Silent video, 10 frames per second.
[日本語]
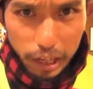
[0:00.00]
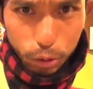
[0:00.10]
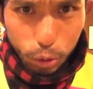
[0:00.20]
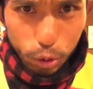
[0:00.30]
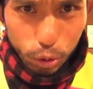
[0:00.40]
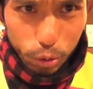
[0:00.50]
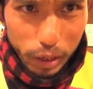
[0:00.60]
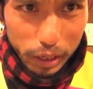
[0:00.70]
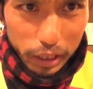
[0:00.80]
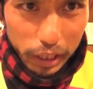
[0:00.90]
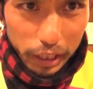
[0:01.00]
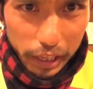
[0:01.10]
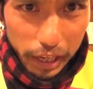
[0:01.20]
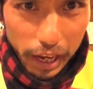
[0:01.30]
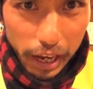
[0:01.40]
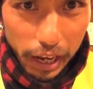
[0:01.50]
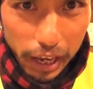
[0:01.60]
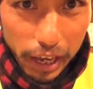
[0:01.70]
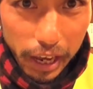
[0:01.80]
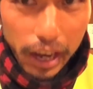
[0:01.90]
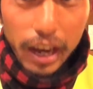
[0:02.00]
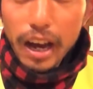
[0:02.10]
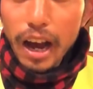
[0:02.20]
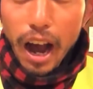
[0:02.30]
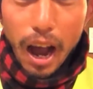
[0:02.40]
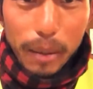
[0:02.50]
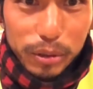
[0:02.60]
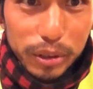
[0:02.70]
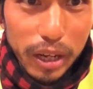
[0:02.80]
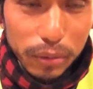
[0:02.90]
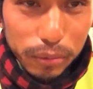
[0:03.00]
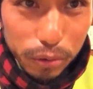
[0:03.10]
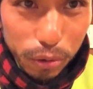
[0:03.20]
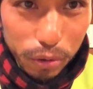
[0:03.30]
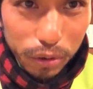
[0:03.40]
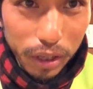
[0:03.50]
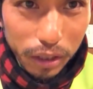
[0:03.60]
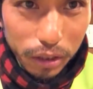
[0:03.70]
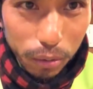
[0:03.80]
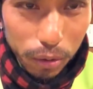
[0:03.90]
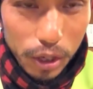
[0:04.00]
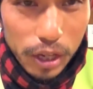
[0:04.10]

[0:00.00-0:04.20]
あというわけでね、えー、油麩丼なんて